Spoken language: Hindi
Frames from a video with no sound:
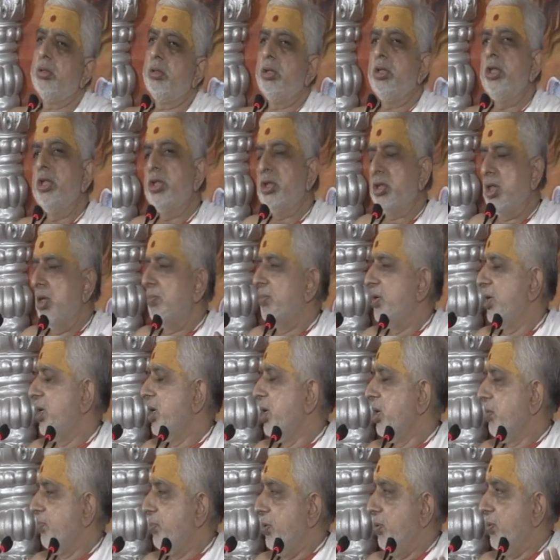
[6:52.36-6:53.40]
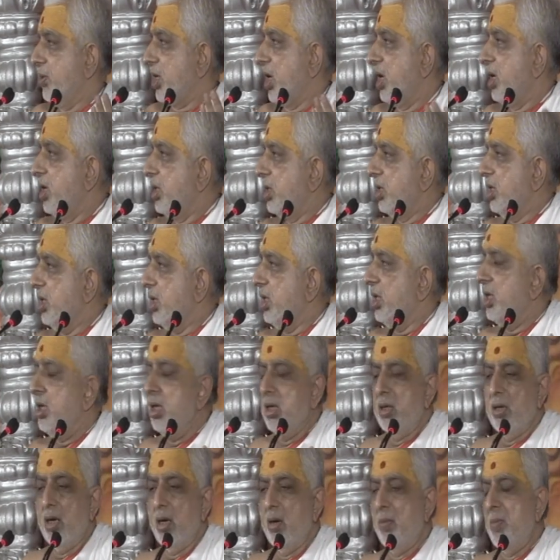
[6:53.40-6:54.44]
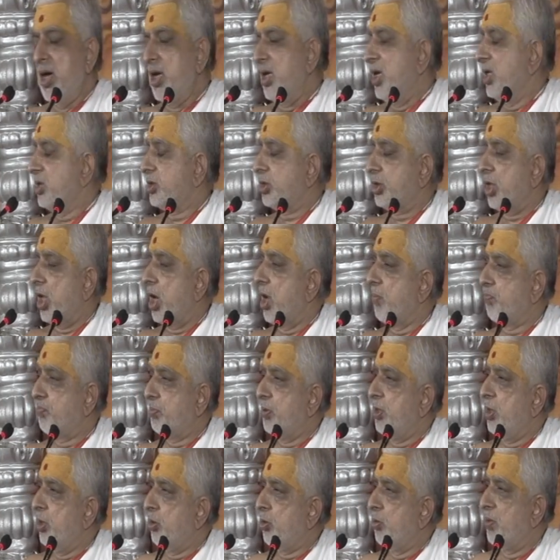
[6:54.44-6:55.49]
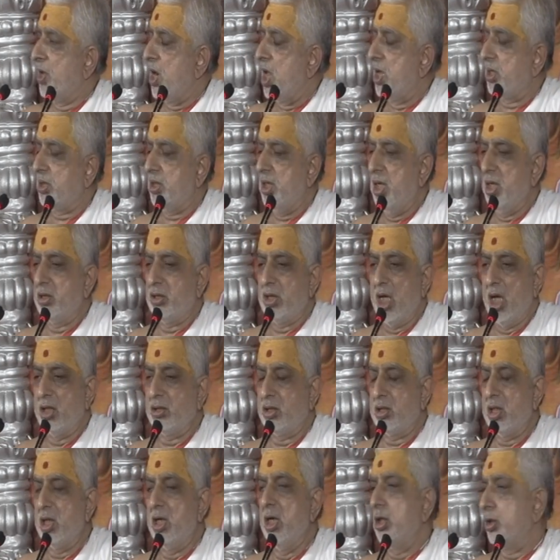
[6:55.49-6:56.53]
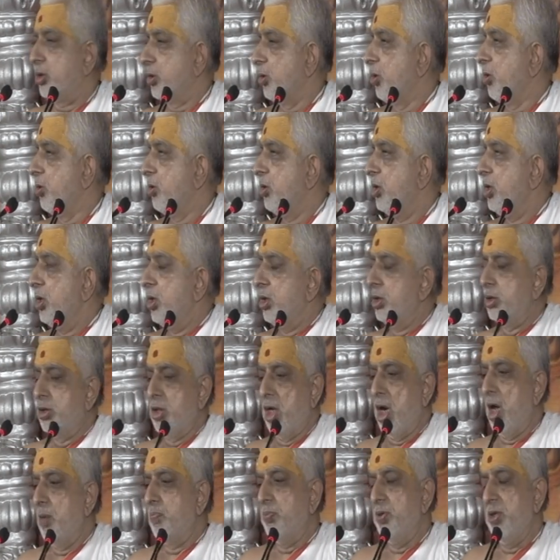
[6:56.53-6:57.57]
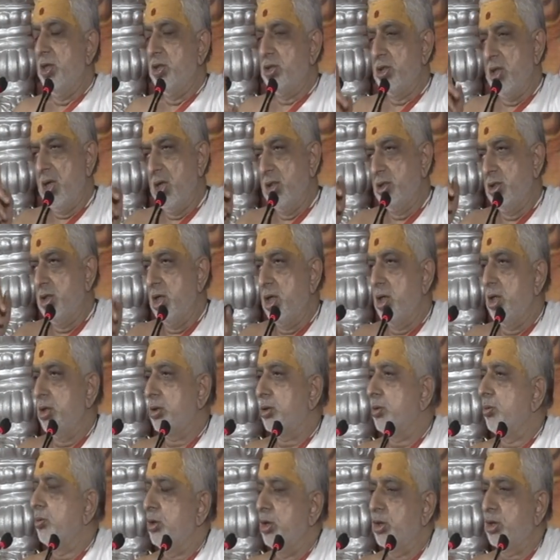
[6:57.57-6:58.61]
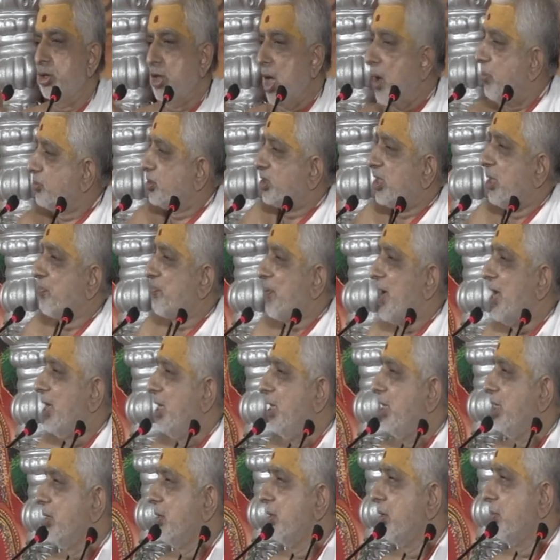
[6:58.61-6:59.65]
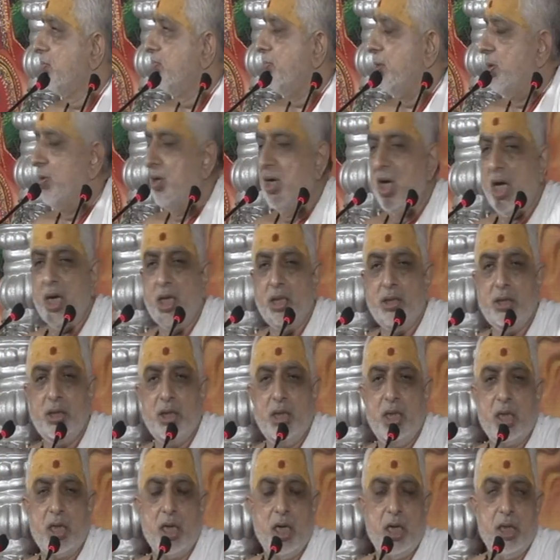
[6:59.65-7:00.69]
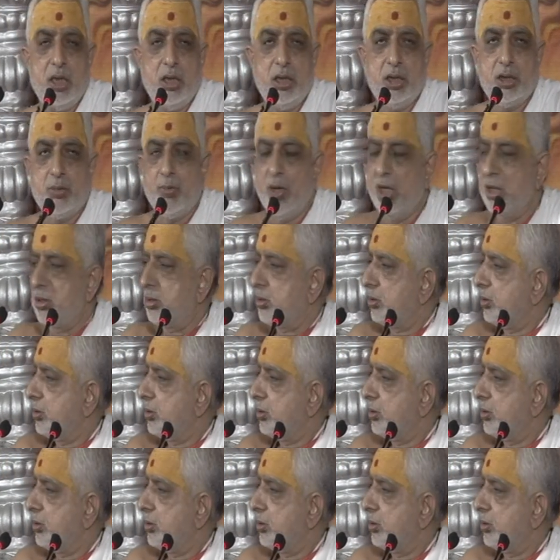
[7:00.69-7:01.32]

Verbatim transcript: सिस्टम है बीवी का ये हमारे यहाँ शराब पीने को मना किया शास्त्र ने क्यों शराब पीने से लज्जा नष्ट होती सबसे पहले विवेकानंद जी ने कहा इस बात